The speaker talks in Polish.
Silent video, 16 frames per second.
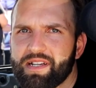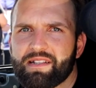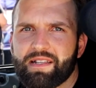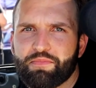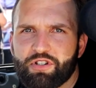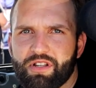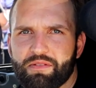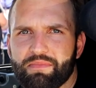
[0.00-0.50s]
Jak
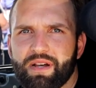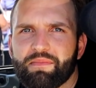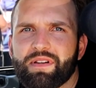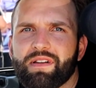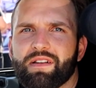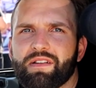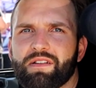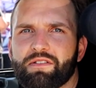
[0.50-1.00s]
na przykład
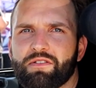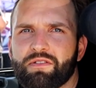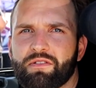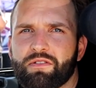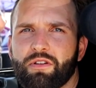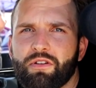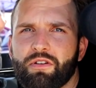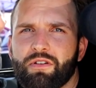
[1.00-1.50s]
mamy
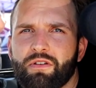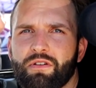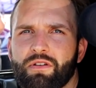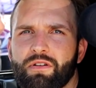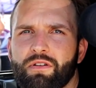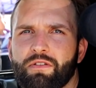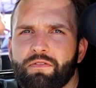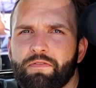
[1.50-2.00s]

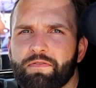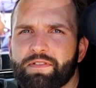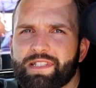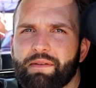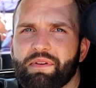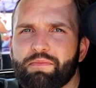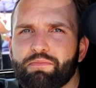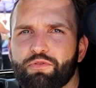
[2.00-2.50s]
to w
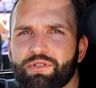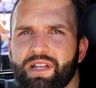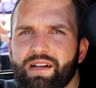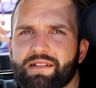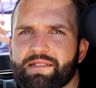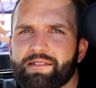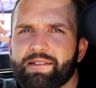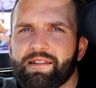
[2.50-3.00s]
samych
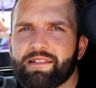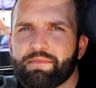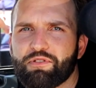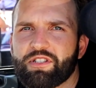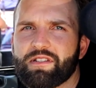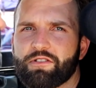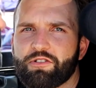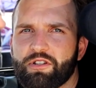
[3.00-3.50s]
butach stricte
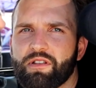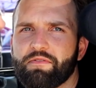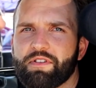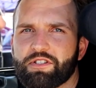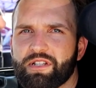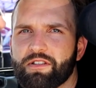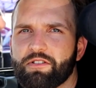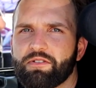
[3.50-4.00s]
przeznaczonych
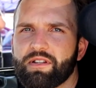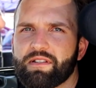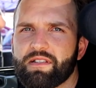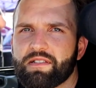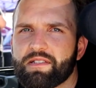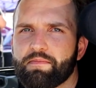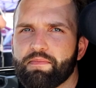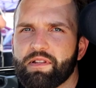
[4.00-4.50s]
właśnie do tych
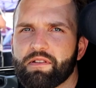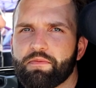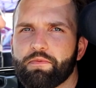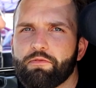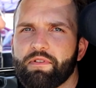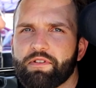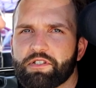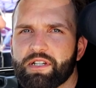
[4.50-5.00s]
dyscyplin
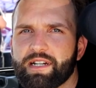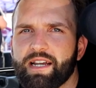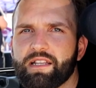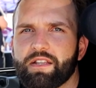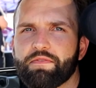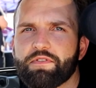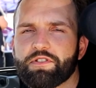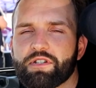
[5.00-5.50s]
typu właśnie
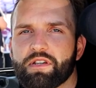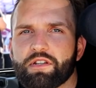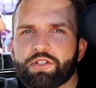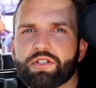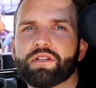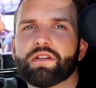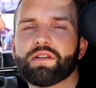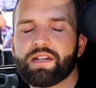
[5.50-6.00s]
rajdy, wyścigi
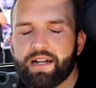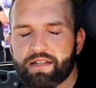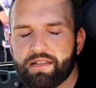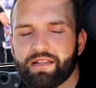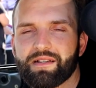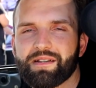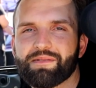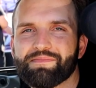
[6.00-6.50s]
czy
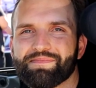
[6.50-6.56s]
karting.